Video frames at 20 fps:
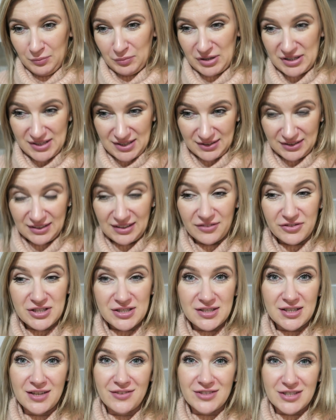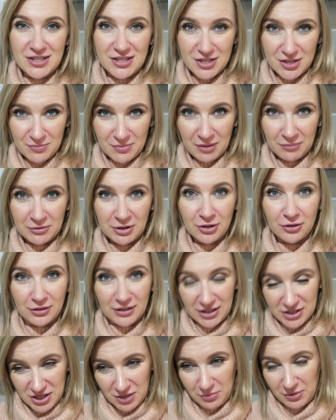Prezenty dla wszystkich w zasadzie mam, tylko
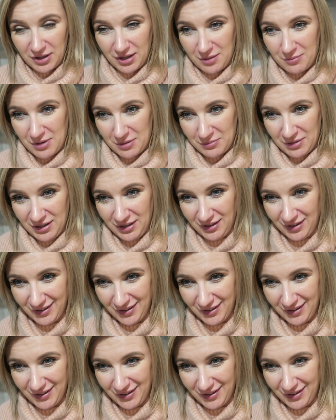dla siebie nie mam.